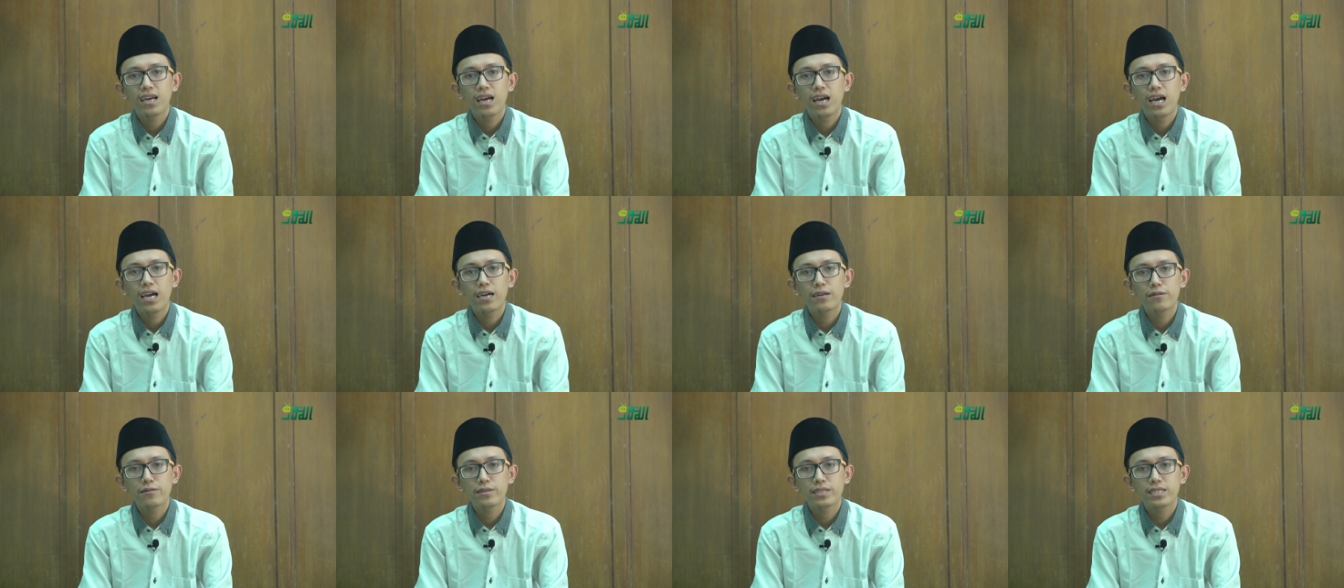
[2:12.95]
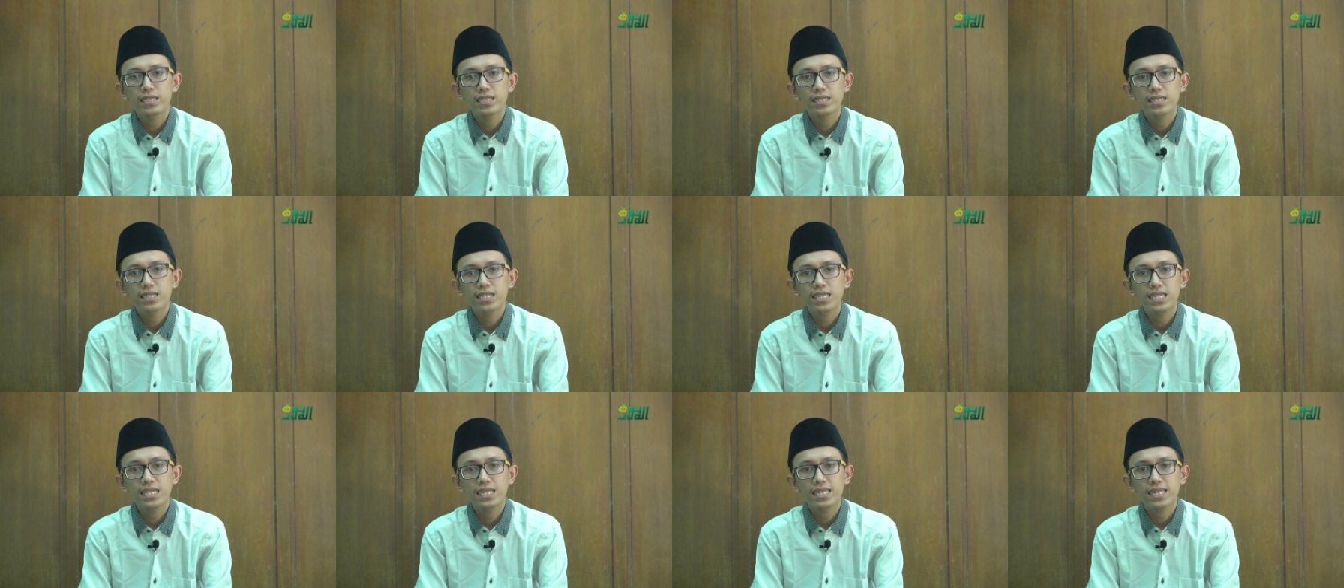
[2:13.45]
harus
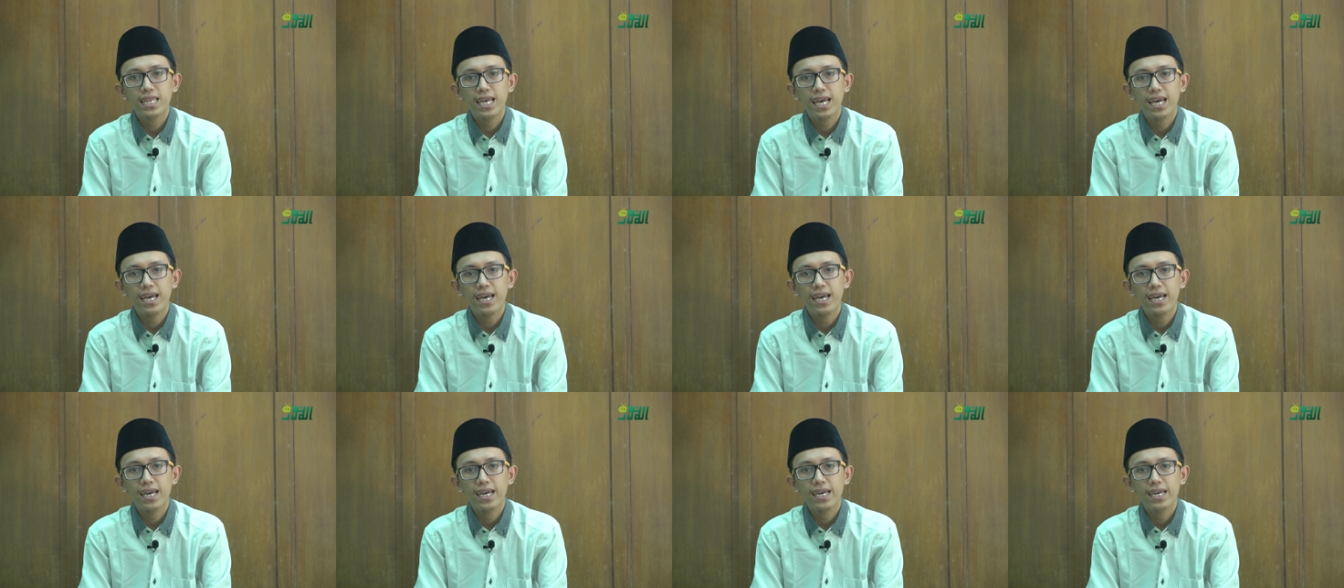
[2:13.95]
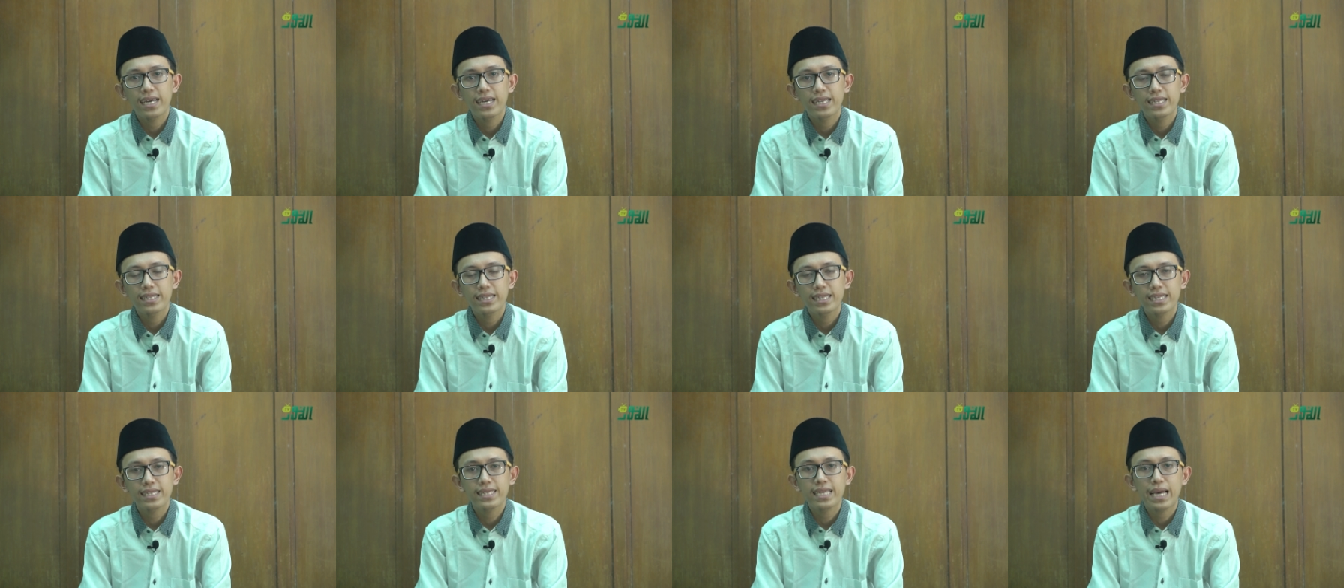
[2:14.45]
kita
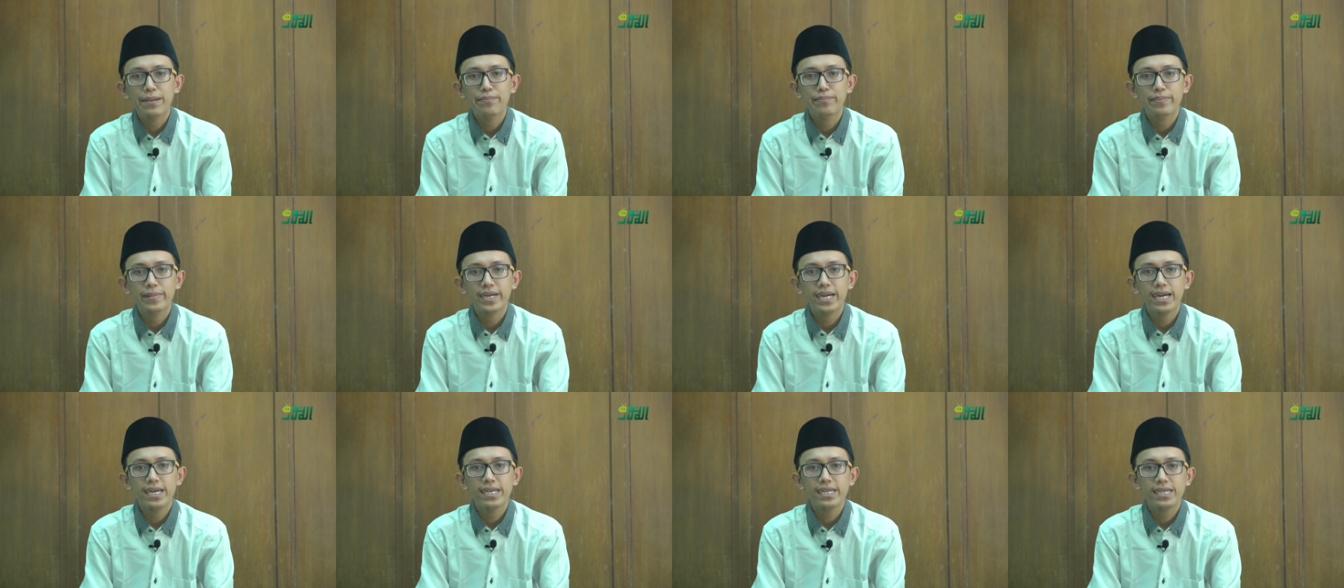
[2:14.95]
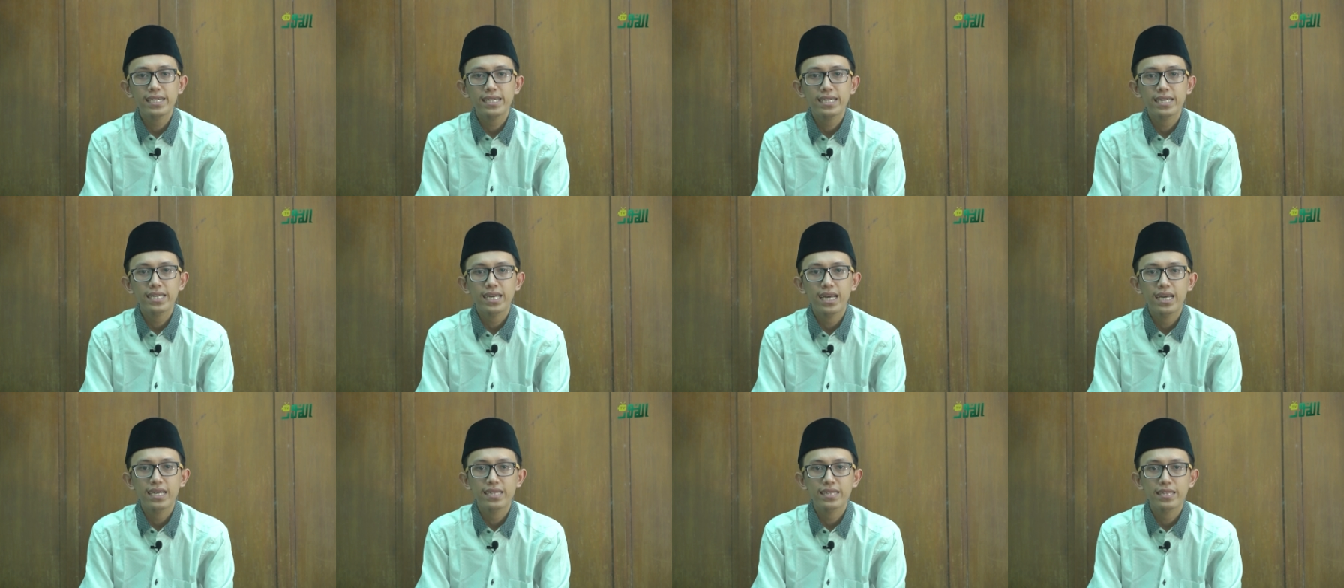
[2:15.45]
tetapkan
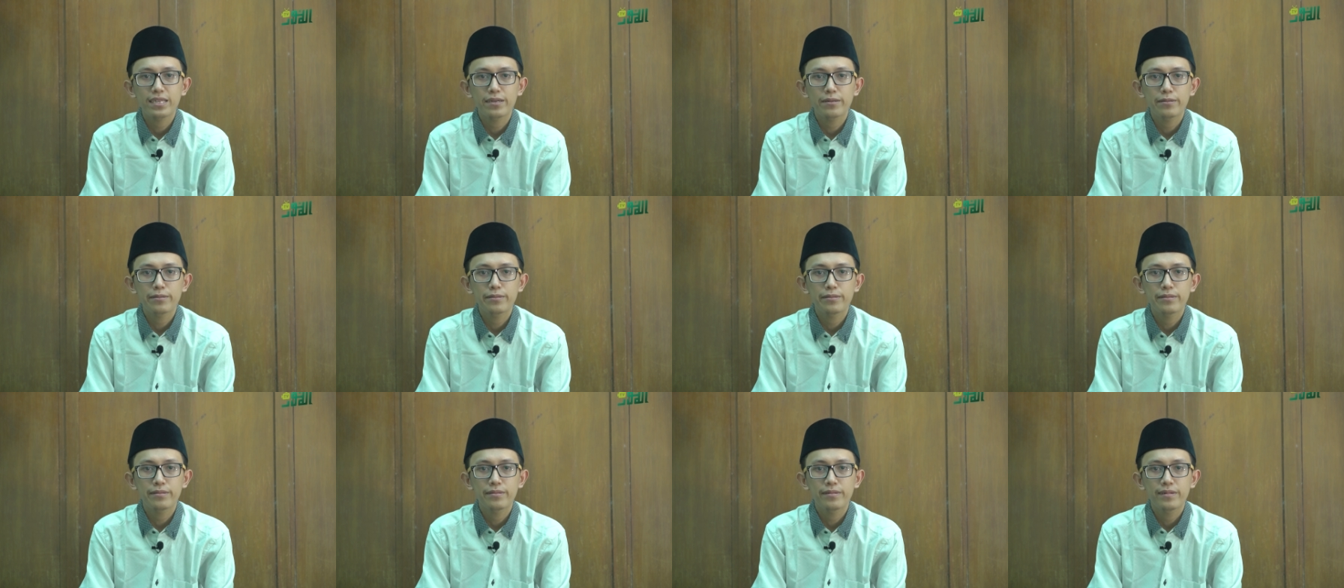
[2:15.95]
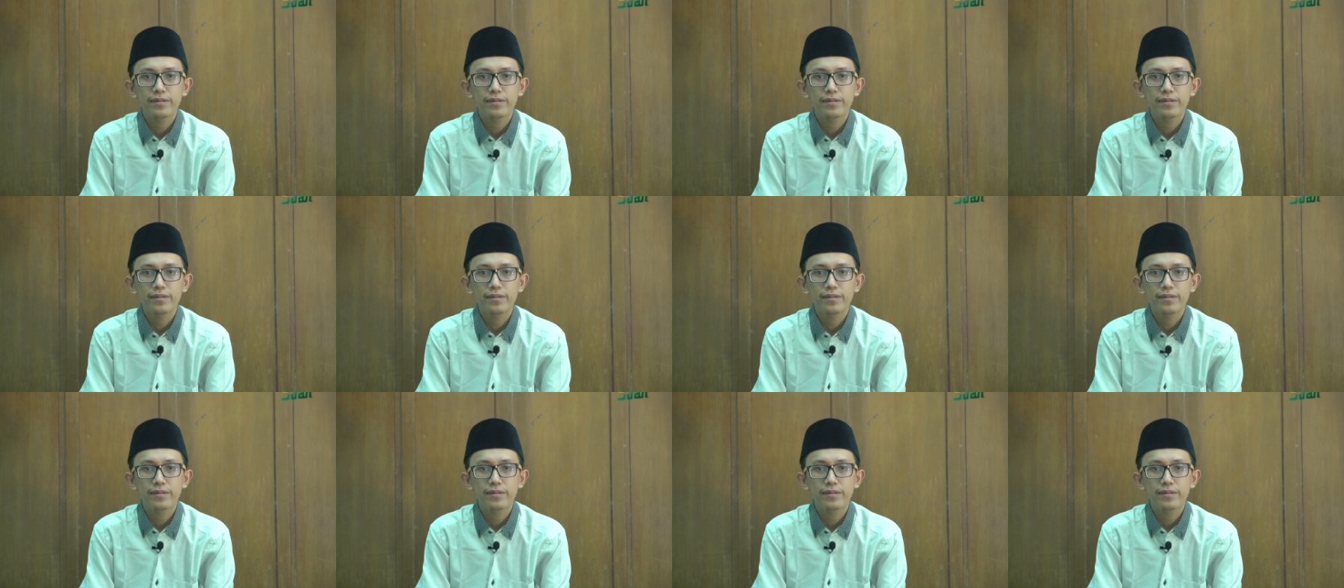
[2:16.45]
atau